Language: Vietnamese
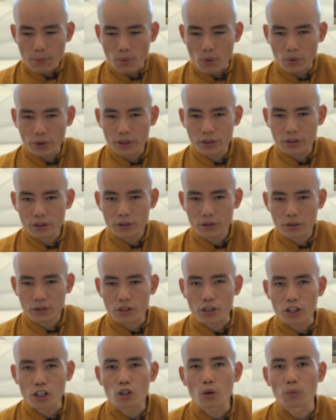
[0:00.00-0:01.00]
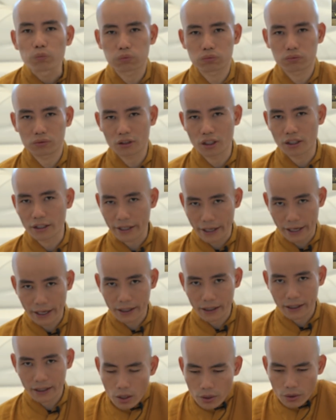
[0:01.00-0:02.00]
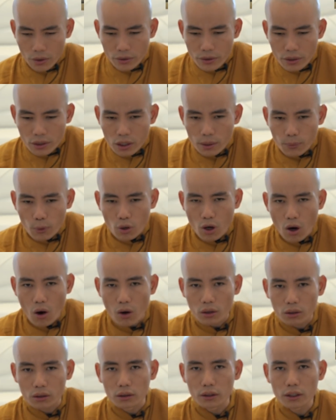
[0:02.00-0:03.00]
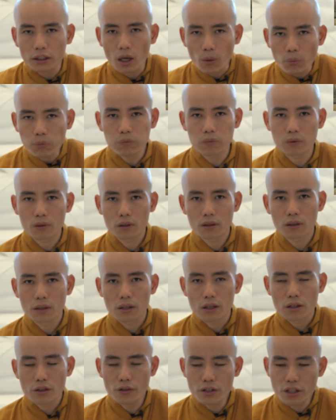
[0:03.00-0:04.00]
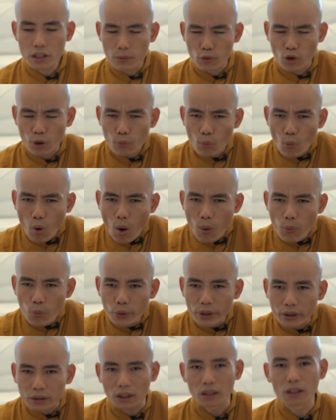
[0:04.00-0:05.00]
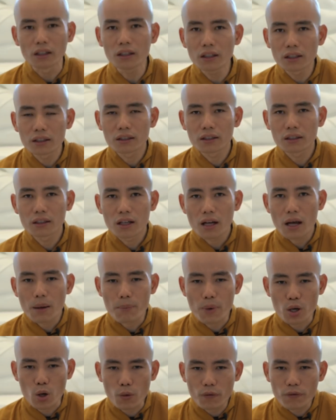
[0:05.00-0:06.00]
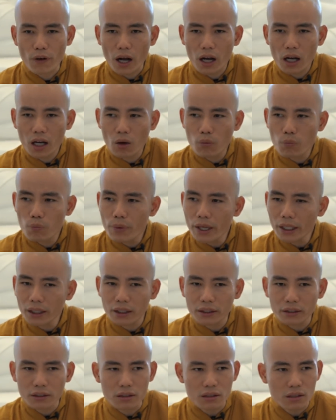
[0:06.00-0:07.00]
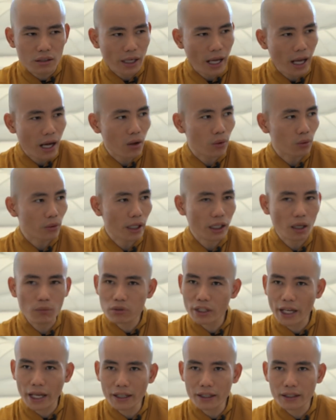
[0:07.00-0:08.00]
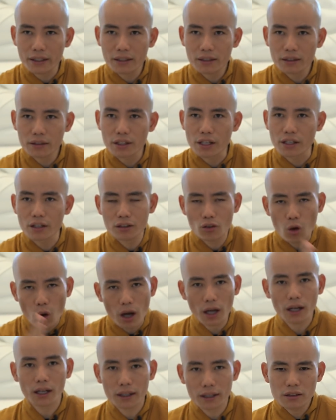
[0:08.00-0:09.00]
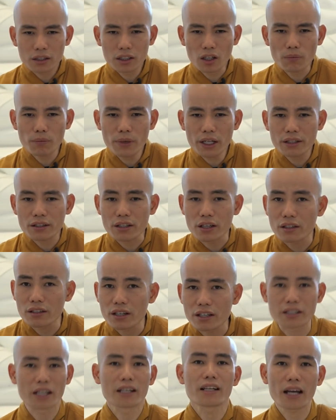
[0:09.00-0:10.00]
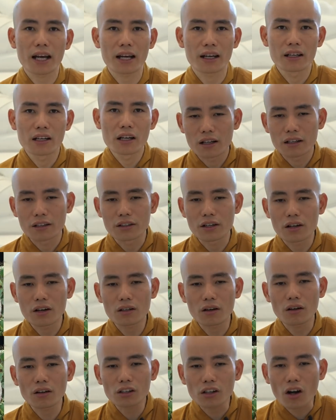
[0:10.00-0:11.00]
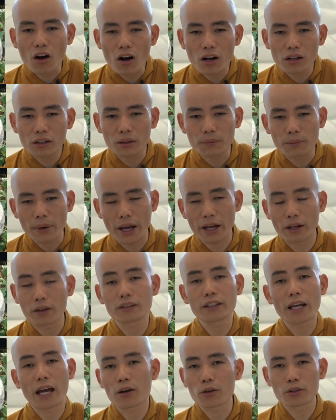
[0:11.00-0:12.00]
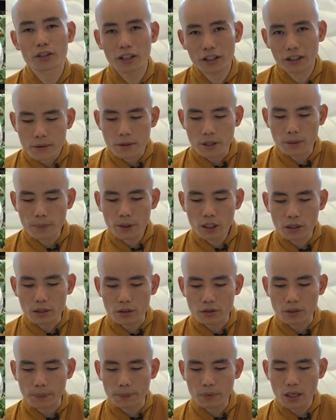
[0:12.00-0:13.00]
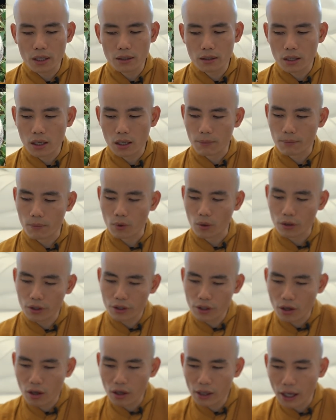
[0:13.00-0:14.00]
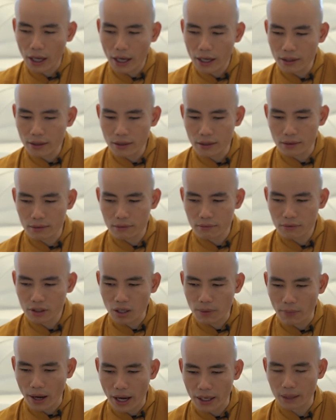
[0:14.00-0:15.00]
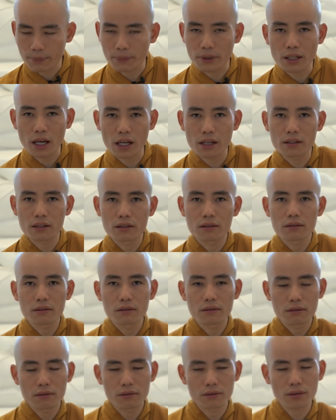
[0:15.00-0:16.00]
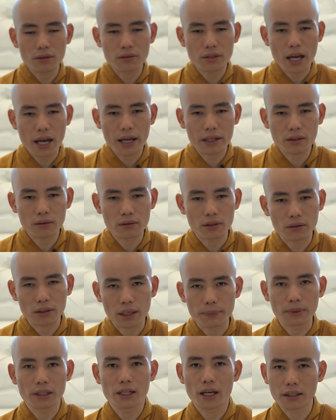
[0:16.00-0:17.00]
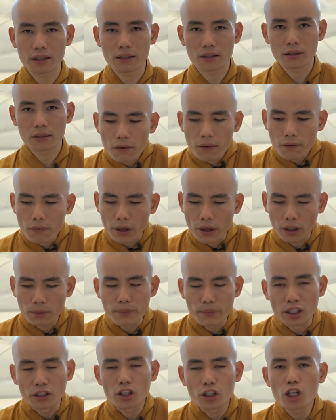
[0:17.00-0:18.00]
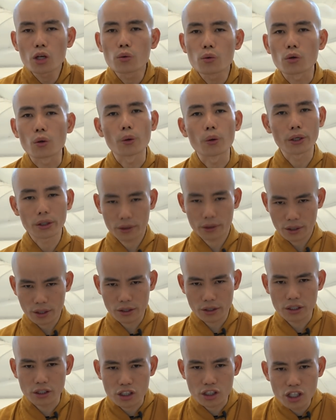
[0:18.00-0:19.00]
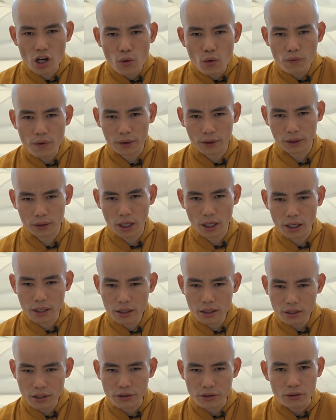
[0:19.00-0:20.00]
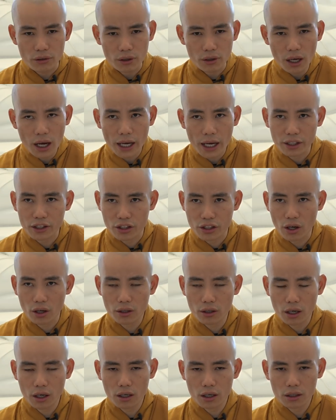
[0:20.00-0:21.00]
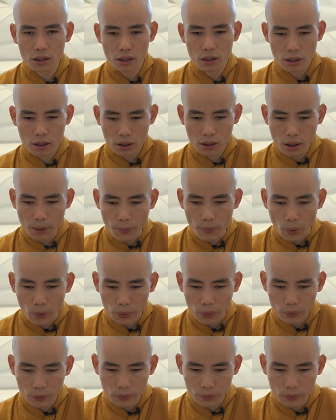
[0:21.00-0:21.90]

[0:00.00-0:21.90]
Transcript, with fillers: một cái địa ngục trần gian, nó như là một hòn lửa nóng, nó như là một con bom nguyên tử mà con vật không biết cái đường nào là không cháy để nó thoát. Nó không biết chuyện gì xảy ra. Nó có con, có mẹ, có cha của nó. Những cái bức hình chụp lên một con chó cái, chó mẹ nằm ở đây, chó cha, chó đực nằm ở đây, và nó bị thiêu rụi. Nhìn sâu vào thì thấy giữa hai con chó đó có một